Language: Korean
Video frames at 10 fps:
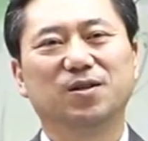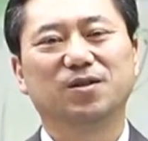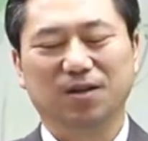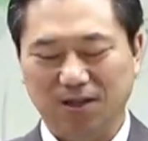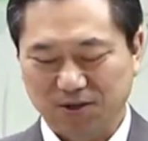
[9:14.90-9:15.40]

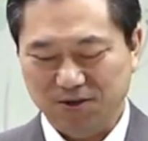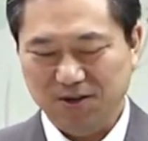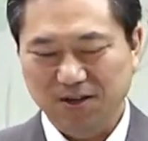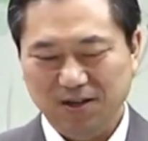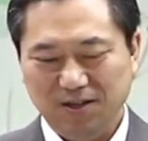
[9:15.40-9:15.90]
그래서
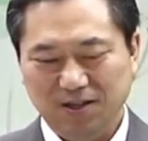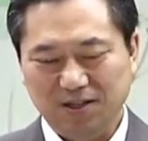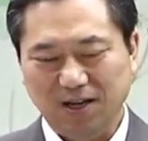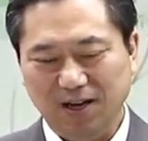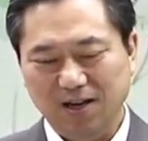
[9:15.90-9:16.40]

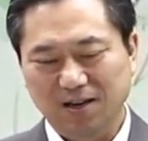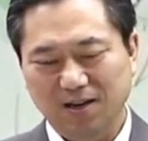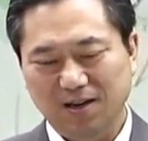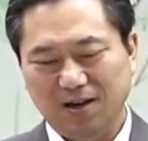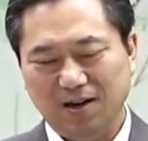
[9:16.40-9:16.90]
이제
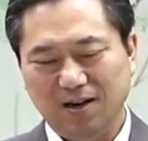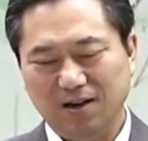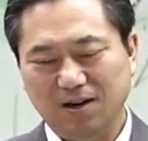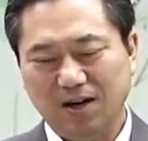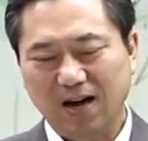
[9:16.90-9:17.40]

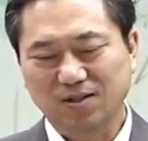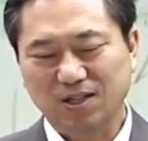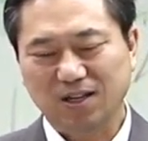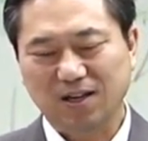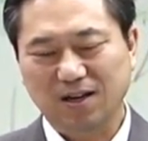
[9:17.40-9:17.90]
아,
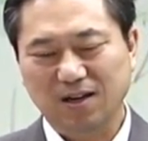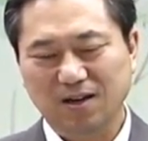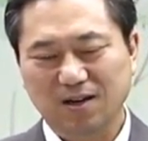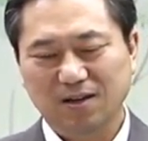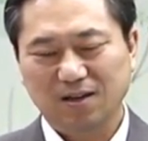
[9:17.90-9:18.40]
항체가
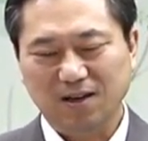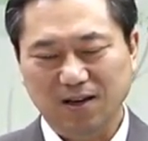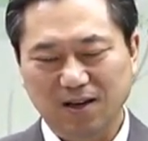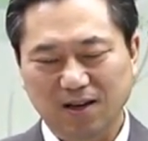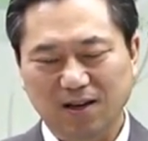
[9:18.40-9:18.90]

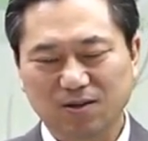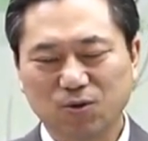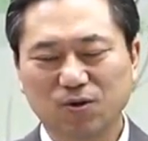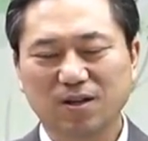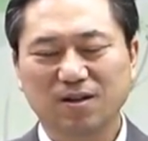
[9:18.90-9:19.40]

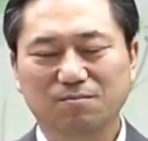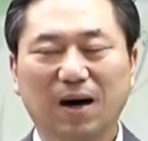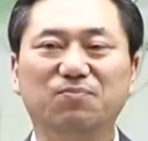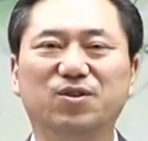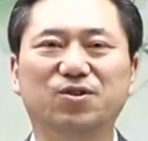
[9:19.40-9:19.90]
계속
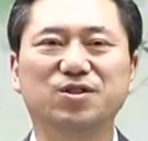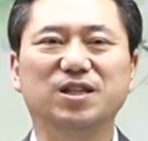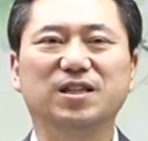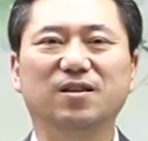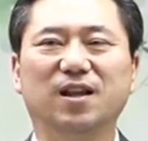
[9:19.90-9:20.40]

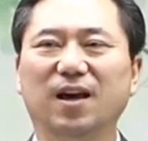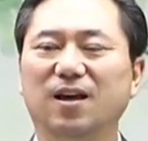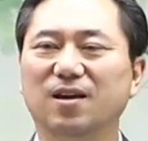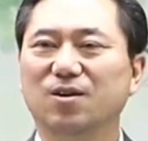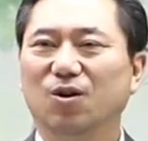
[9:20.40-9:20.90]

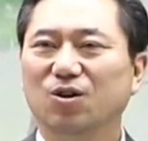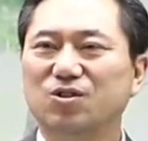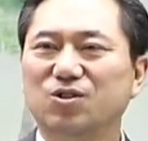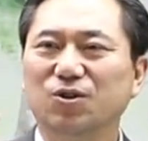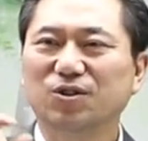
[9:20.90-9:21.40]
만들어지는데
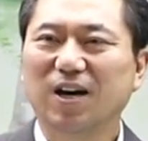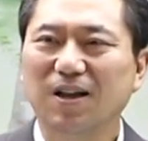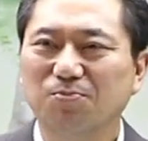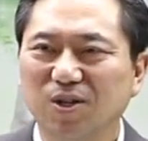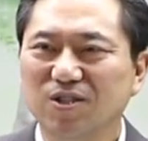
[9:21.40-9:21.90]
어쩌다
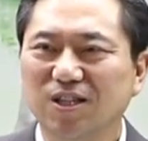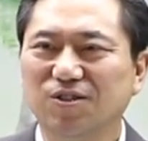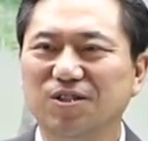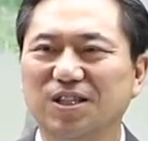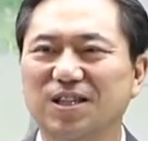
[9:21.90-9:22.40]
한 번
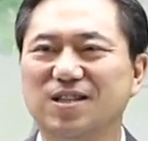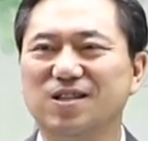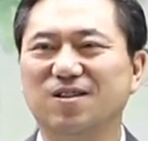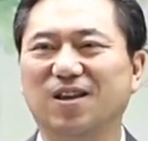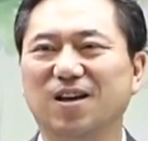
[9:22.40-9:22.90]
이런 일이
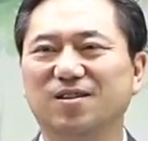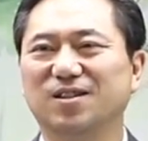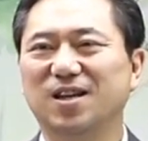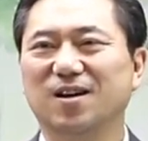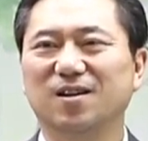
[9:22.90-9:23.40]
있을 때는
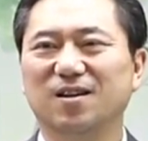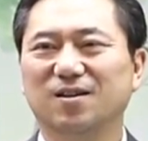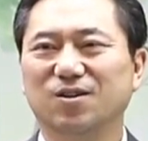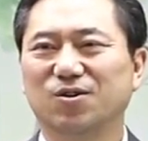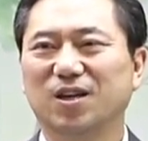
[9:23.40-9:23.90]
그냥
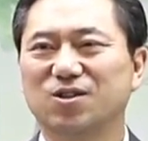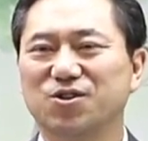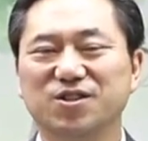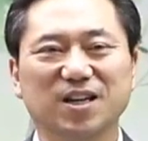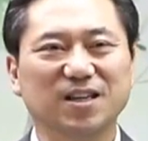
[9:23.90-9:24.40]
그렇게
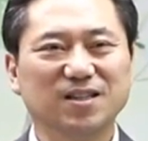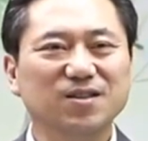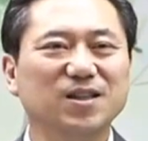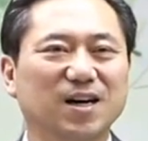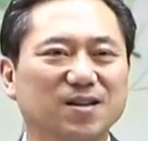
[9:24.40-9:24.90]
전쟁이
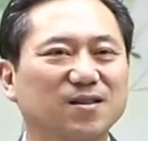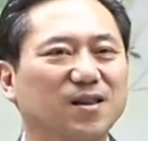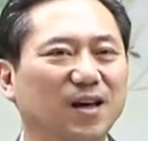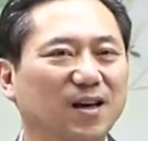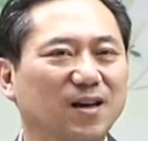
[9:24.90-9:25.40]

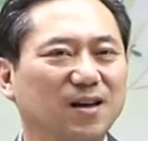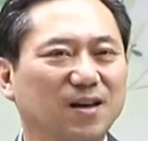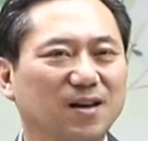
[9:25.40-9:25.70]
끝나는데